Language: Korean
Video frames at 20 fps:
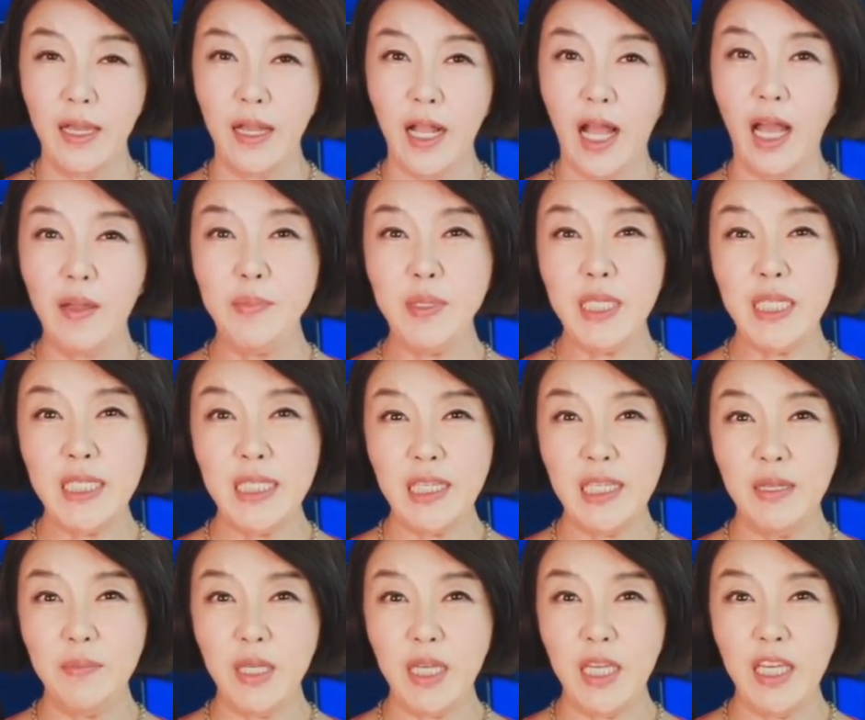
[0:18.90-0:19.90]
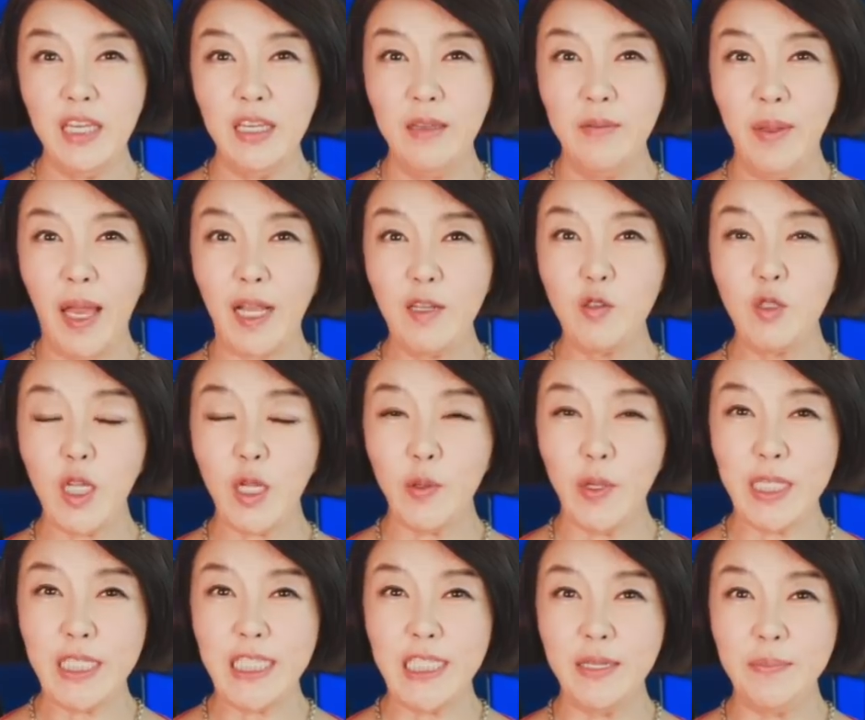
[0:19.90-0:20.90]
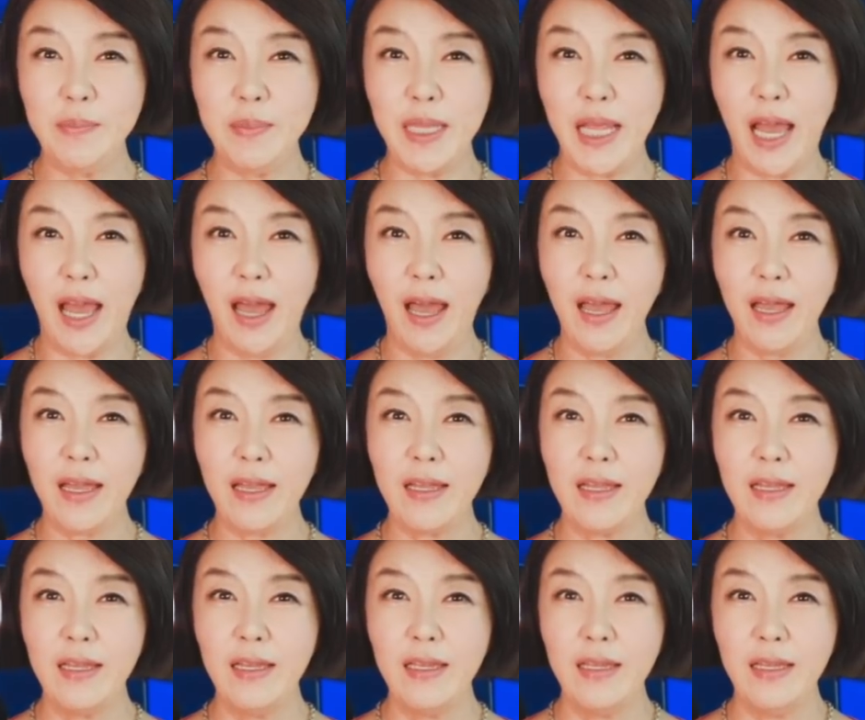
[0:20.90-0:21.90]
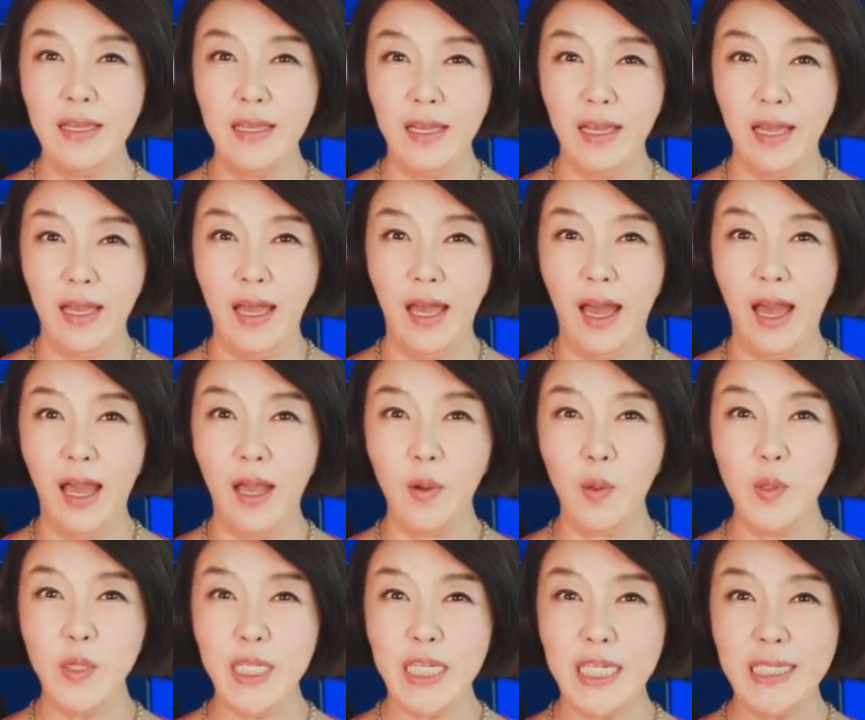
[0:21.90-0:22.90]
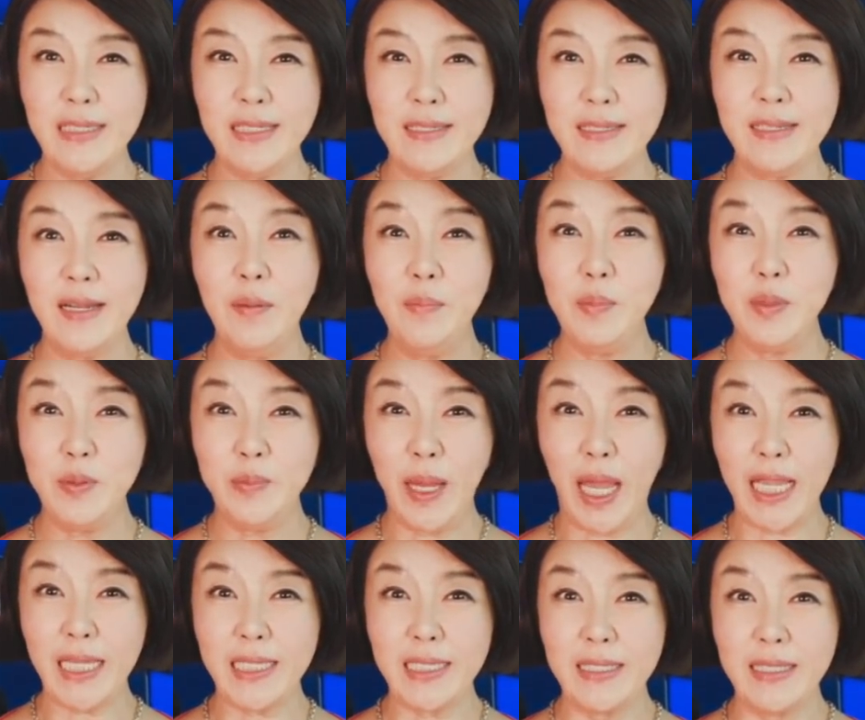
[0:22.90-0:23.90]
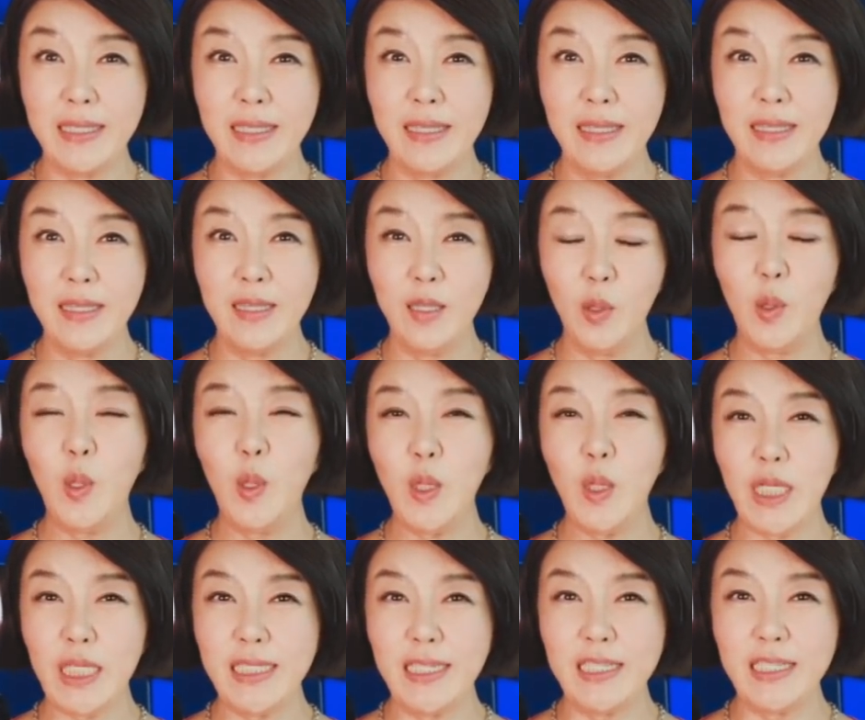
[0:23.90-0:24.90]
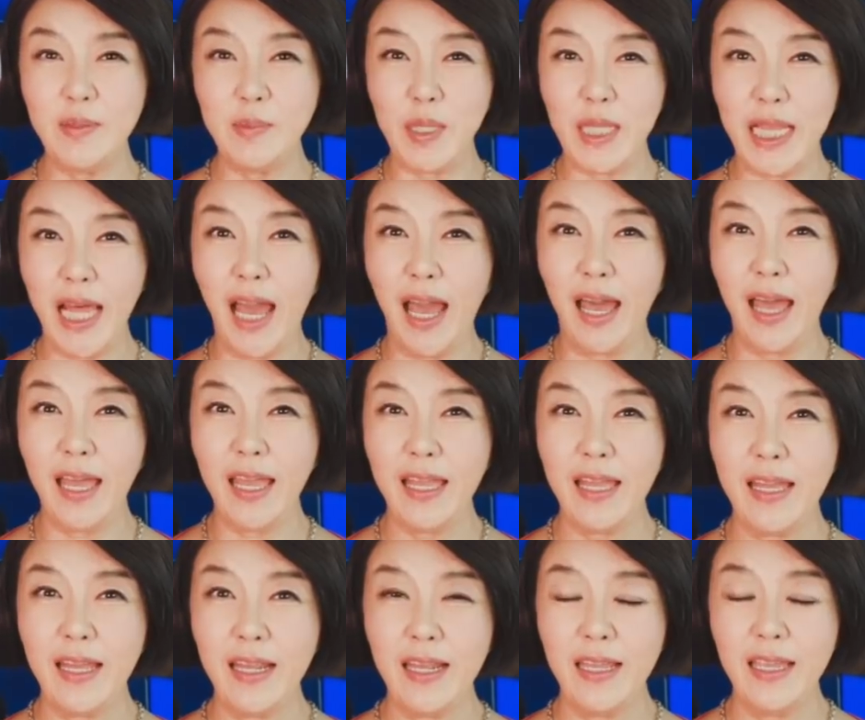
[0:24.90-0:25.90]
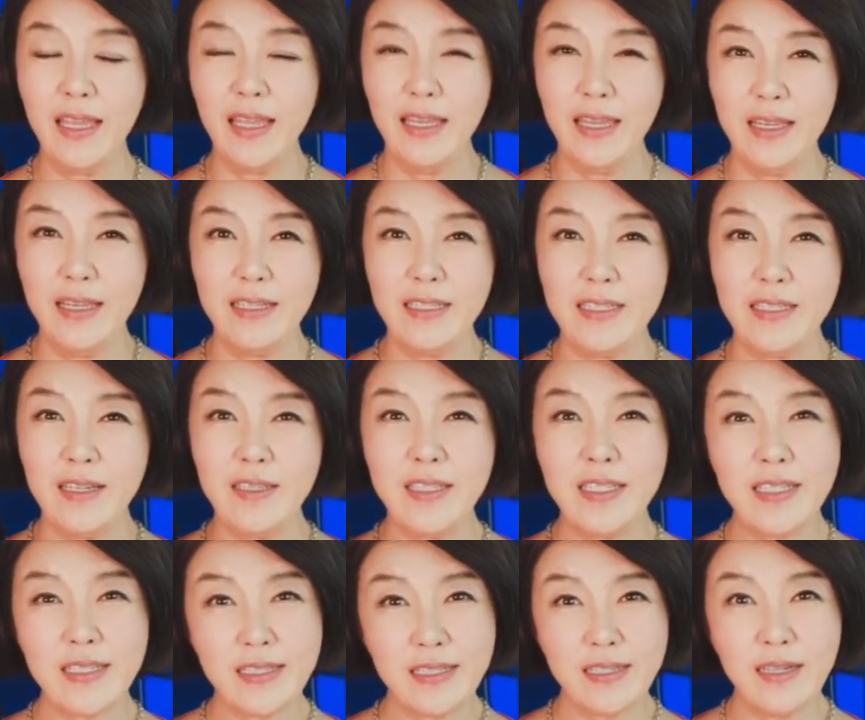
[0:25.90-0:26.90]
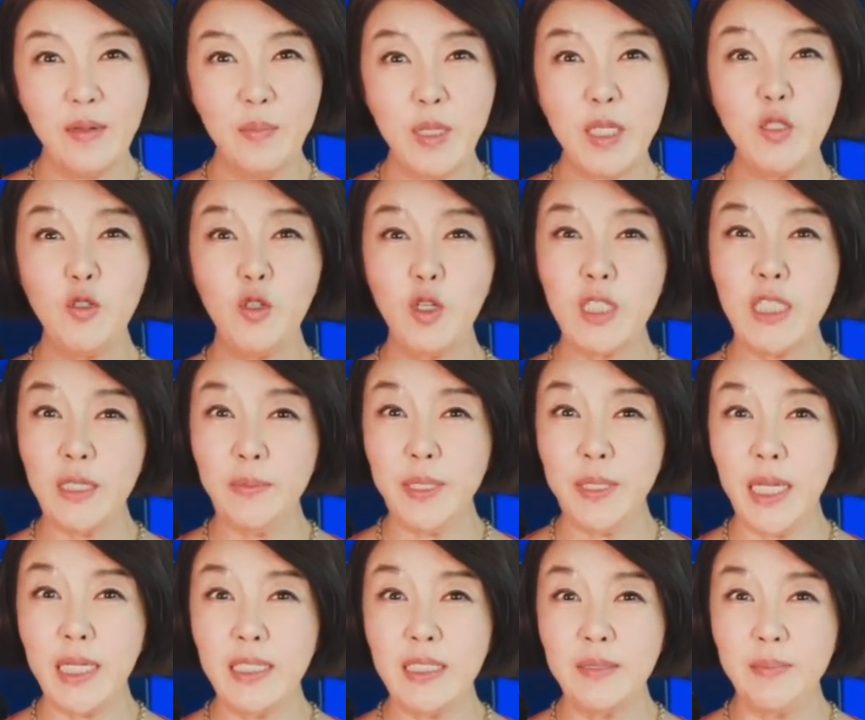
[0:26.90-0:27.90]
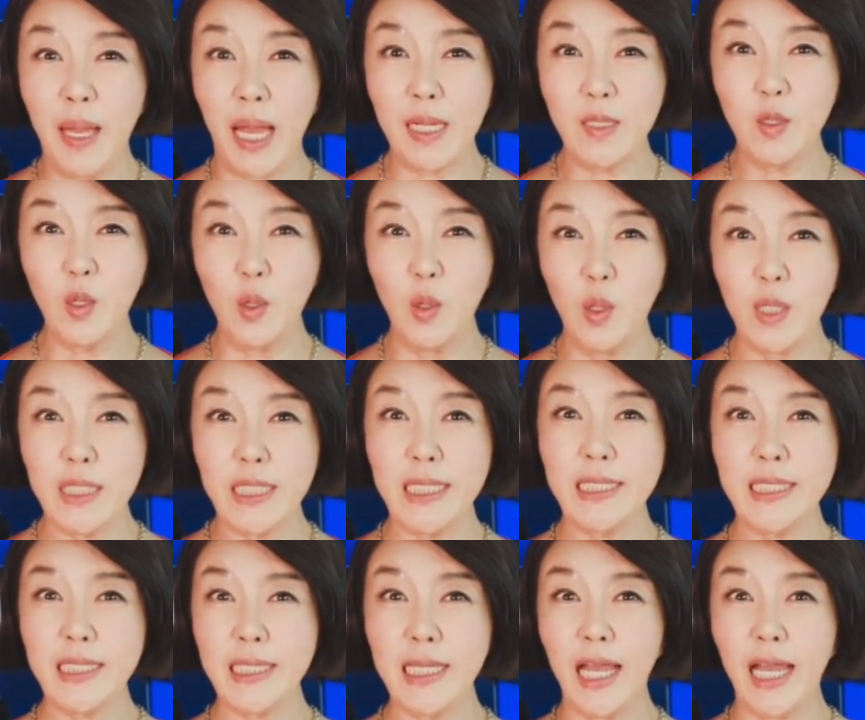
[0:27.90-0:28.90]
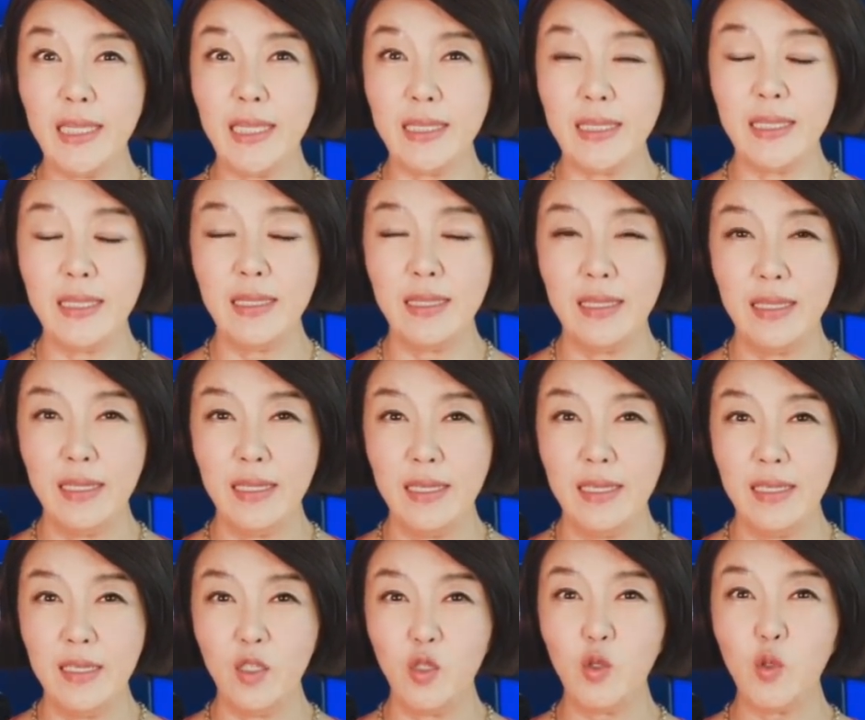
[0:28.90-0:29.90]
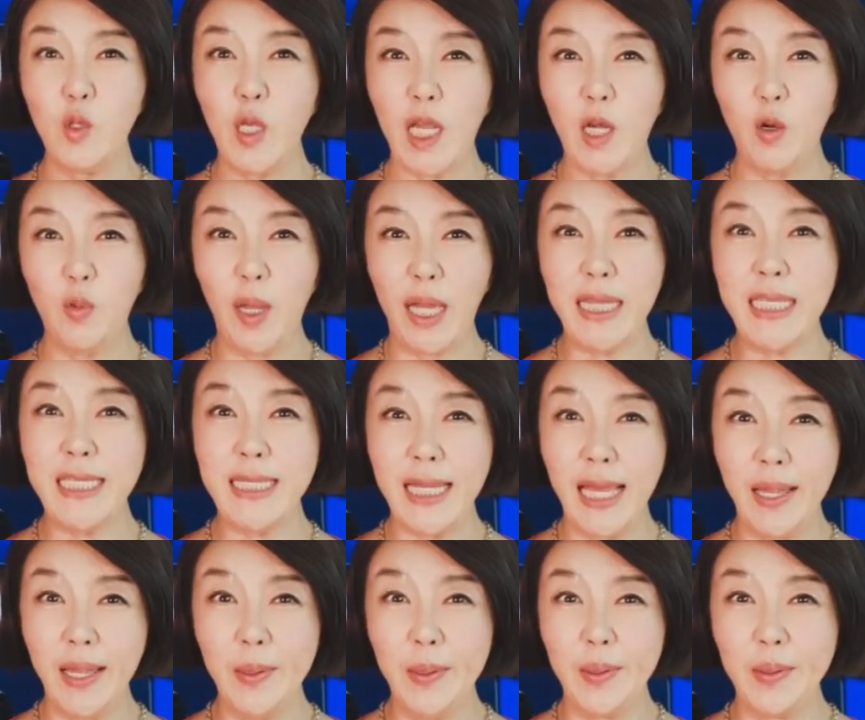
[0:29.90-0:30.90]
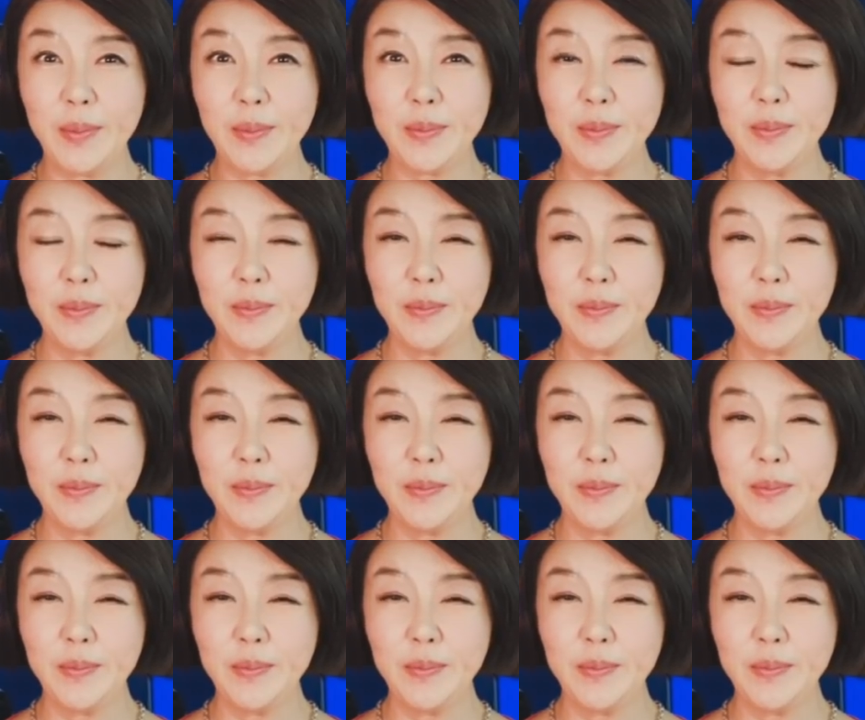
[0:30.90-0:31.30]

강미은TV 방구석 외신입니다. 아, 오늘 트럼프 바이든 토론이 있었습니다. 저는 그걸 미국 CBS 방송 실시간 중계로 봤는데요.